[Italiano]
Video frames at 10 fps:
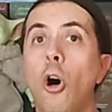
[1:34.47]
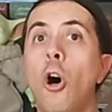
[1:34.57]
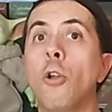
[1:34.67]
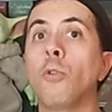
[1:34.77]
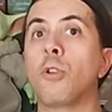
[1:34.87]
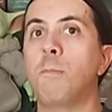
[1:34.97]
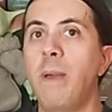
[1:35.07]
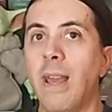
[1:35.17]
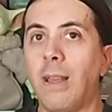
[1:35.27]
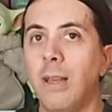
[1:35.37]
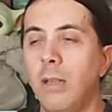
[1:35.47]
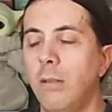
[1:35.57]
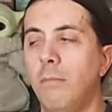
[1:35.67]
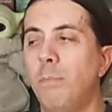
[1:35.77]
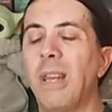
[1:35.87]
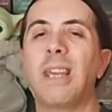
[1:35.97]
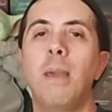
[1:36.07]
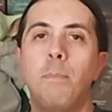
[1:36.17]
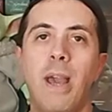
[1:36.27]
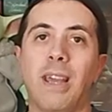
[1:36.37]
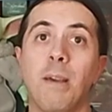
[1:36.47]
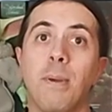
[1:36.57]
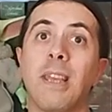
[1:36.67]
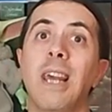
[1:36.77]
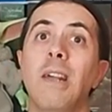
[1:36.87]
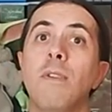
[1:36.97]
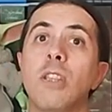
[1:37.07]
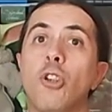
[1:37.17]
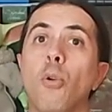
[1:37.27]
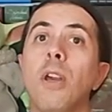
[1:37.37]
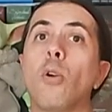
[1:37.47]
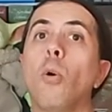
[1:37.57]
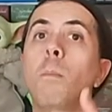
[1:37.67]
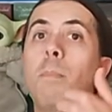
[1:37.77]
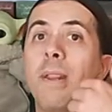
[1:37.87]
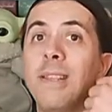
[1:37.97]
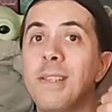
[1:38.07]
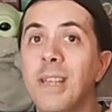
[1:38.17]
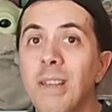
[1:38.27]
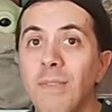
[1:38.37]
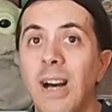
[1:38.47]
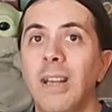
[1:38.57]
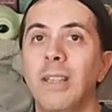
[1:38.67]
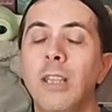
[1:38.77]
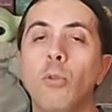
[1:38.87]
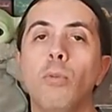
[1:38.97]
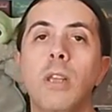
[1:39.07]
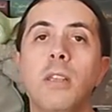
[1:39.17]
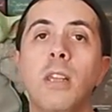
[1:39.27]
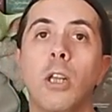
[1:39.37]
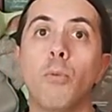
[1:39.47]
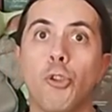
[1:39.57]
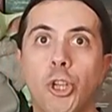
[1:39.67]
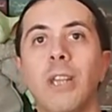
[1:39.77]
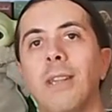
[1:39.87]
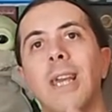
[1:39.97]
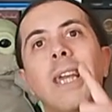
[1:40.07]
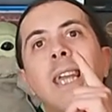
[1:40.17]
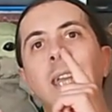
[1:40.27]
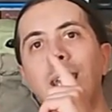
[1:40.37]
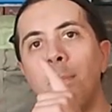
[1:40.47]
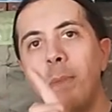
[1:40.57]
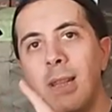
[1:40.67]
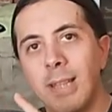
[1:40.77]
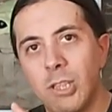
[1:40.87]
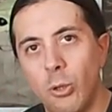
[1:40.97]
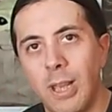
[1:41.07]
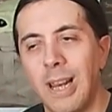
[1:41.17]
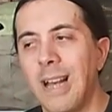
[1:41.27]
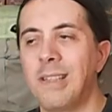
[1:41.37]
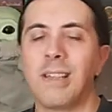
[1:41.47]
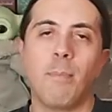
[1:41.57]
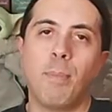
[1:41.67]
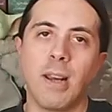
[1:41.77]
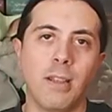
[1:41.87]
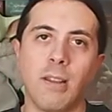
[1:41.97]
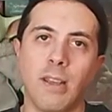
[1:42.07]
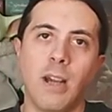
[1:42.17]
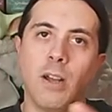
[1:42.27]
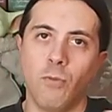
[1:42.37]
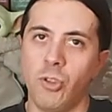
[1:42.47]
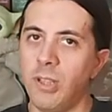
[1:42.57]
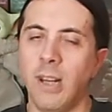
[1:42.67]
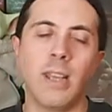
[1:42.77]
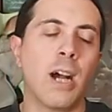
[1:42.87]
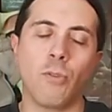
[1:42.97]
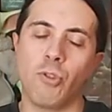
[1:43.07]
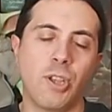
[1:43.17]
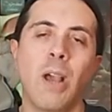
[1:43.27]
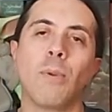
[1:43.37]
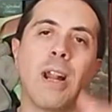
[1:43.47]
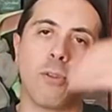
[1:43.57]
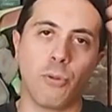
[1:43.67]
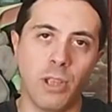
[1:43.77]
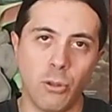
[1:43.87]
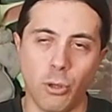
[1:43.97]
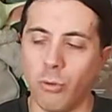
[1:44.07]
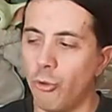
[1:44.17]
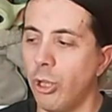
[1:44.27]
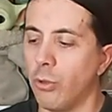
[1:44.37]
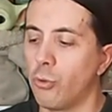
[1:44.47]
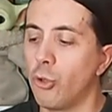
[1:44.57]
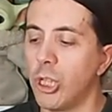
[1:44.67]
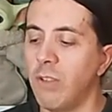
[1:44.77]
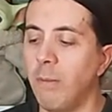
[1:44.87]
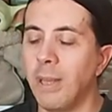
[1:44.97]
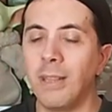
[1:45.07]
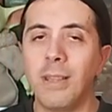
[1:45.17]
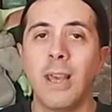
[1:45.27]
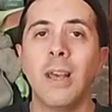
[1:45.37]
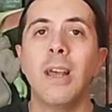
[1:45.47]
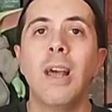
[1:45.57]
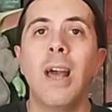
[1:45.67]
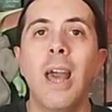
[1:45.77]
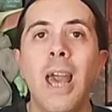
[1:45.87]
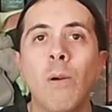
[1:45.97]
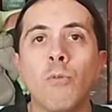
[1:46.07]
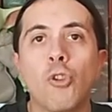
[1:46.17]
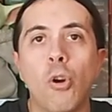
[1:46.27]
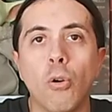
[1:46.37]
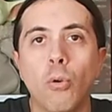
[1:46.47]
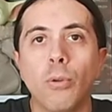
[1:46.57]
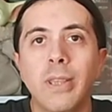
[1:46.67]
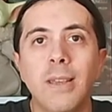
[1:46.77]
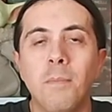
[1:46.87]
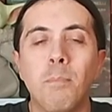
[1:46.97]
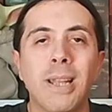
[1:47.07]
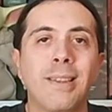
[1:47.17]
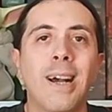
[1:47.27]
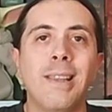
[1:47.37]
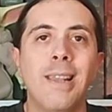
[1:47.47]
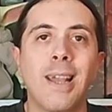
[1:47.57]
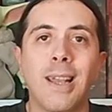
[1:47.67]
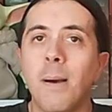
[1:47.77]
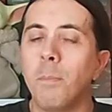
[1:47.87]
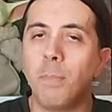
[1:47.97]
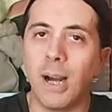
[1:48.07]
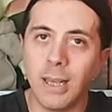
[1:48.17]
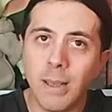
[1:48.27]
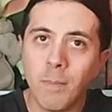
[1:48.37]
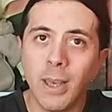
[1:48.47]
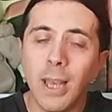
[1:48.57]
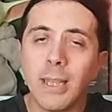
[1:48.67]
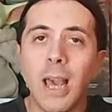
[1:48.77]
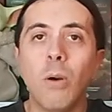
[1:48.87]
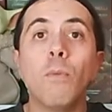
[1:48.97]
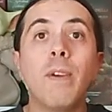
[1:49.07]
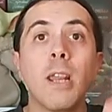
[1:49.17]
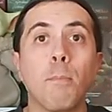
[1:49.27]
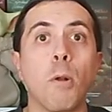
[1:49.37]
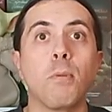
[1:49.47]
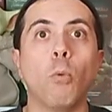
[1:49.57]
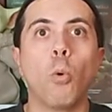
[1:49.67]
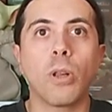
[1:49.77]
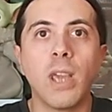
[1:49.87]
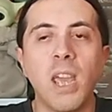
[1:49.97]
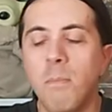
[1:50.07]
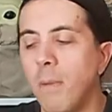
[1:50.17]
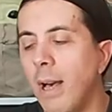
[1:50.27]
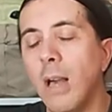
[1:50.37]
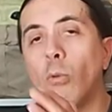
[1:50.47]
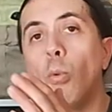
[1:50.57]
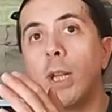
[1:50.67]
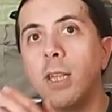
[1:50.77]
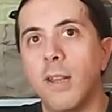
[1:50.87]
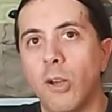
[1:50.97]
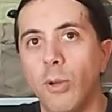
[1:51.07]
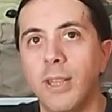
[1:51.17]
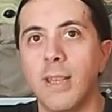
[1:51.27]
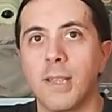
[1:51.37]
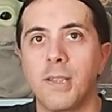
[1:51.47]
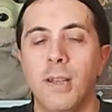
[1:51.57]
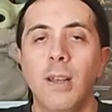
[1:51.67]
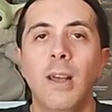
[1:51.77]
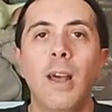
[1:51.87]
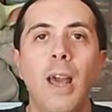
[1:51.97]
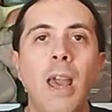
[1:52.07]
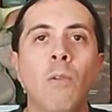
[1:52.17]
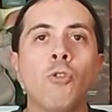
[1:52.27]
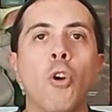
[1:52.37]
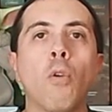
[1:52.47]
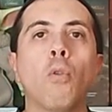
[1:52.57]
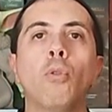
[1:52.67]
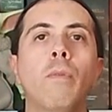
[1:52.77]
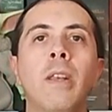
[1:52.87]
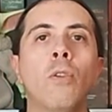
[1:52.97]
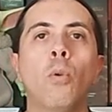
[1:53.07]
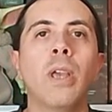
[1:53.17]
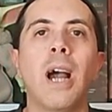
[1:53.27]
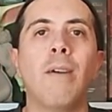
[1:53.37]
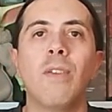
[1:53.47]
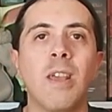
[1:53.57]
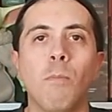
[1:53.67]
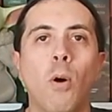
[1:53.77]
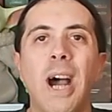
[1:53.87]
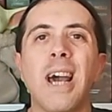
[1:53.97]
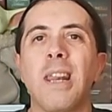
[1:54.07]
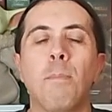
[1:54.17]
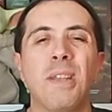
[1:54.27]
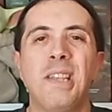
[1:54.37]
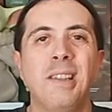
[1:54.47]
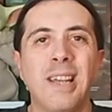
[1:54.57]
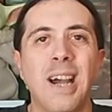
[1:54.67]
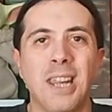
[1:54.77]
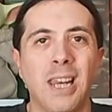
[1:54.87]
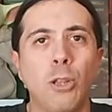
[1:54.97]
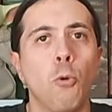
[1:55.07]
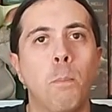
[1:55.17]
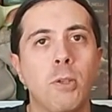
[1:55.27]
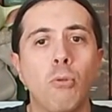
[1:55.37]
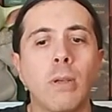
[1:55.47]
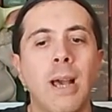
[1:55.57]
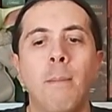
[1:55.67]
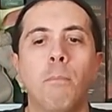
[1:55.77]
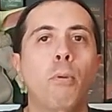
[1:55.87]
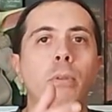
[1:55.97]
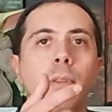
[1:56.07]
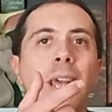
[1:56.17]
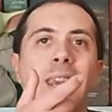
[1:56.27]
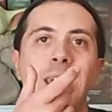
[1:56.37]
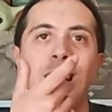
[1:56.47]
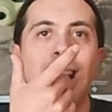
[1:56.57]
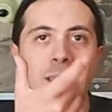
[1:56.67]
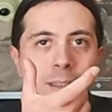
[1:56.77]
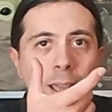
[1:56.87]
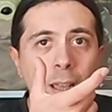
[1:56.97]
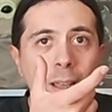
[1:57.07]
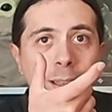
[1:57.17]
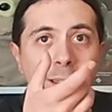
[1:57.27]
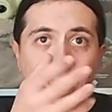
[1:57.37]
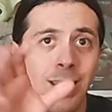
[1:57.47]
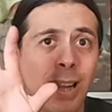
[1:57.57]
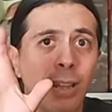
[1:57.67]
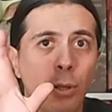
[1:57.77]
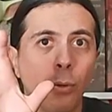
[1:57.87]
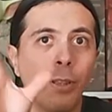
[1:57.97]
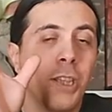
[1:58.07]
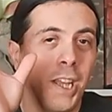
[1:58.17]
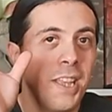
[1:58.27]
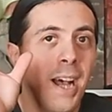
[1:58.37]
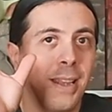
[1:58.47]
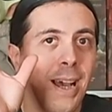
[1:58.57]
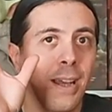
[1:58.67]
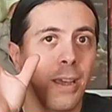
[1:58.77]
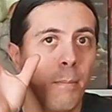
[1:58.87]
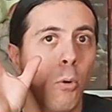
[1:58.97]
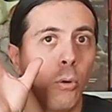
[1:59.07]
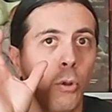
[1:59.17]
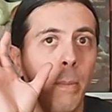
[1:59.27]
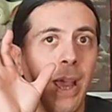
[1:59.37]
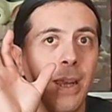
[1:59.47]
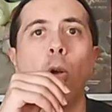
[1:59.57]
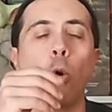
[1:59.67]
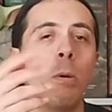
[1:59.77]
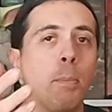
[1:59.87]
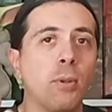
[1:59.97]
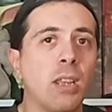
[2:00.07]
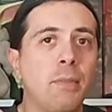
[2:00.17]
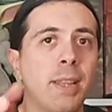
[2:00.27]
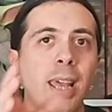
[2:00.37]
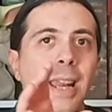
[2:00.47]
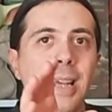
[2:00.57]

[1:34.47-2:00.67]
Onus Pack perché PEC? Perché è la versione comprensiva di tutti i titoli usciti in ambientazione classica, a parte Traianos. Traianos è un altro titolo che è uscito successivamente. È un gioco di battaglie campali ed è un vero e proprio wargame a cura di Draco Diaz è un gioco dove noi avremo a rappresentare le truppe sul campo delle carte tra l'altro disegnate anche molto bene, come potete vedere a